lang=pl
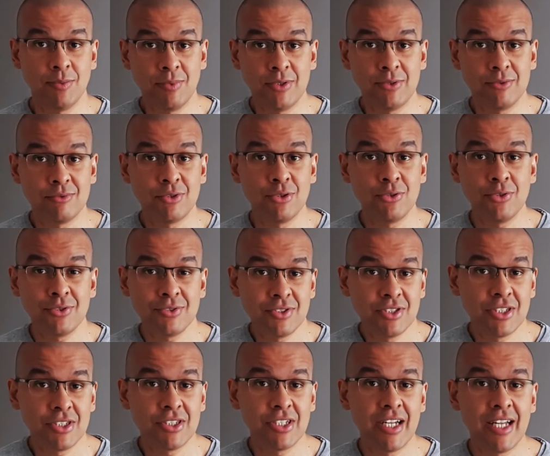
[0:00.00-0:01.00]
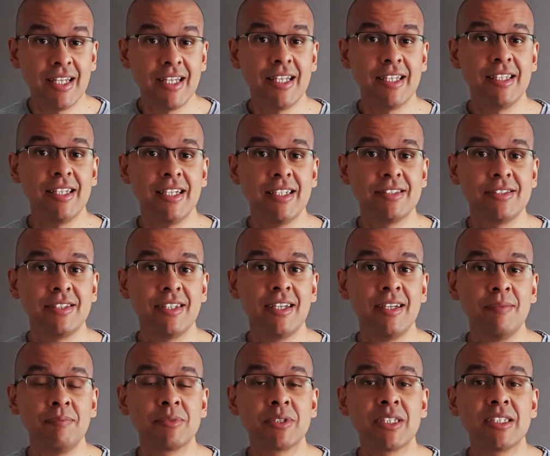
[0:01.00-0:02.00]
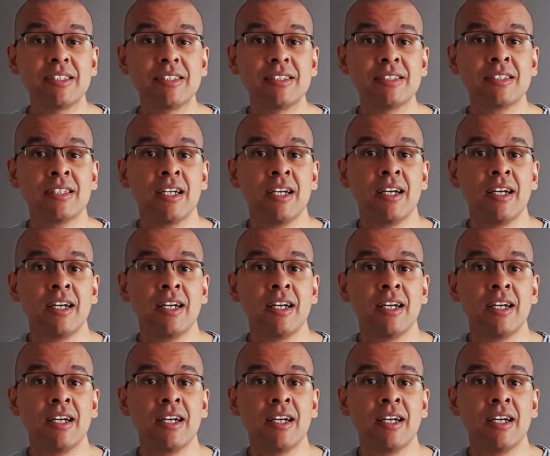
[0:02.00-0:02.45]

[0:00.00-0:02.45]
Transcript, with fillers: bo czując się źle na diecie przez